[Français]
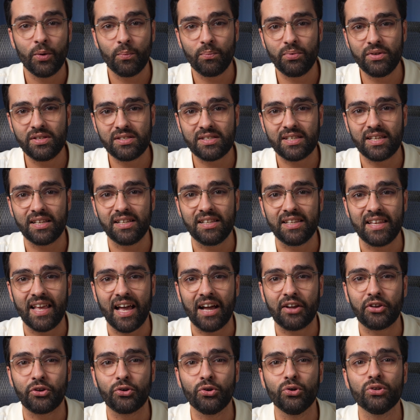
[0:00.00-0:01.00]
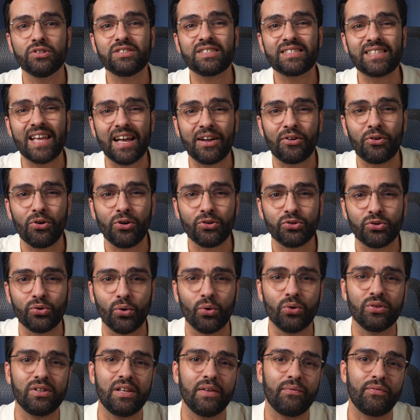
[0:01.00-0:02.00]
puisqu'il n'y a que 50
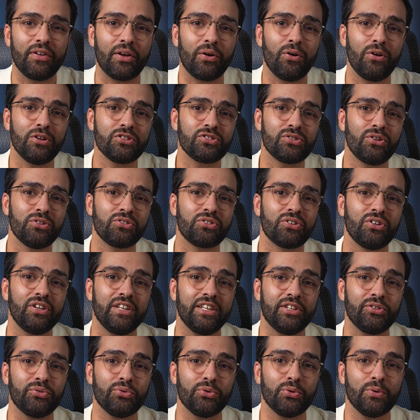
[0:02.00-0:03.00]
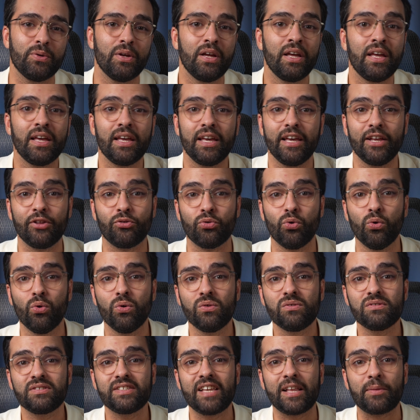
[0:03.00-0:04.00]
euros de différence entre les deux. Et
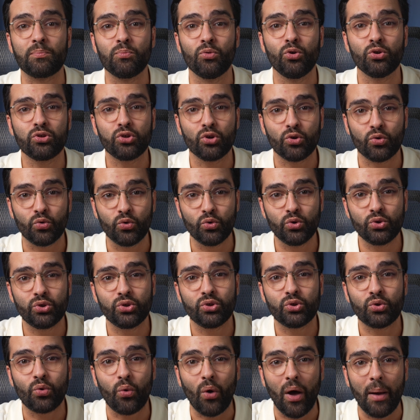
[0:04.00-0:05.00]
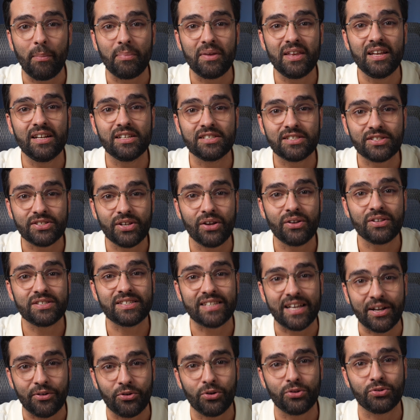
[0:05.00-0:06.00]
donc cette montre coûte
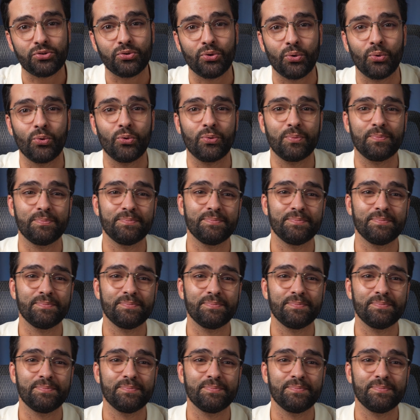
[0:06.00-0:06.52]
3150 euros.